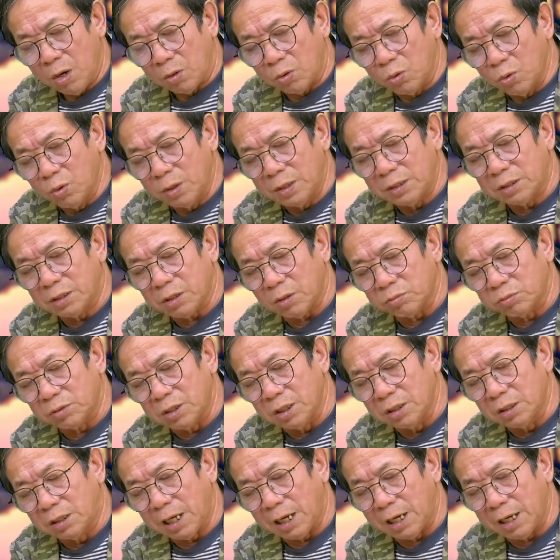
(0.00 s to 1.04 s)
luôn trong
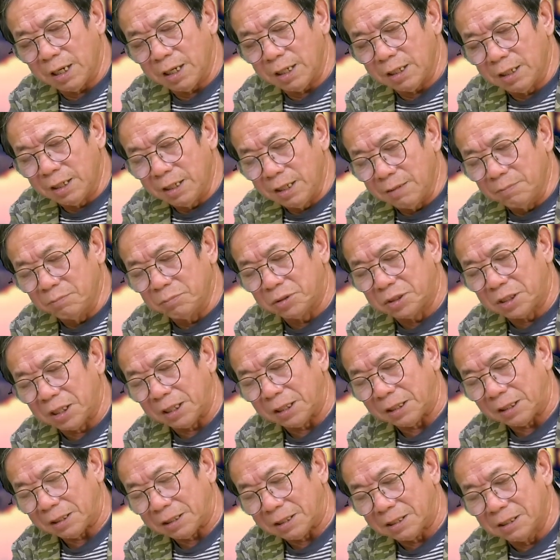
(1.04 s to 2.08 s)
tư thế nghiêm
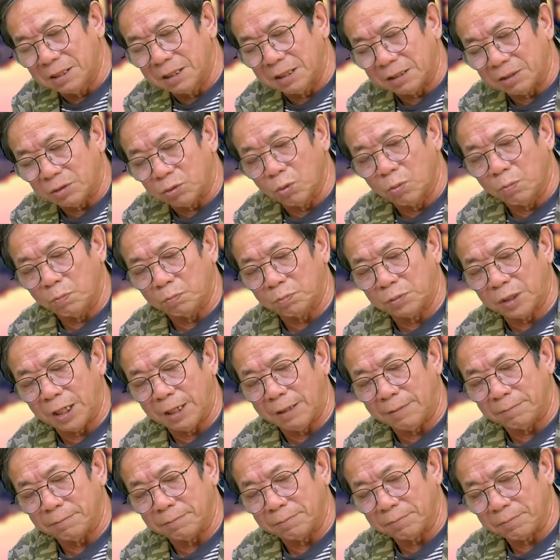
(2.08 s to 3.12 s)
chỉnh cười tủm
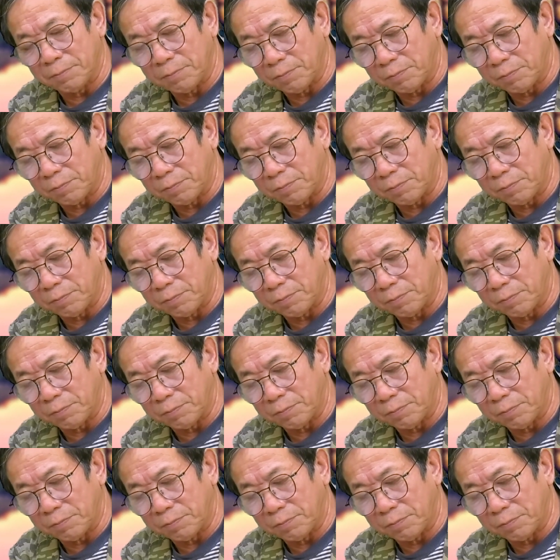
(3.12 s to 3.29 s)
tỉm.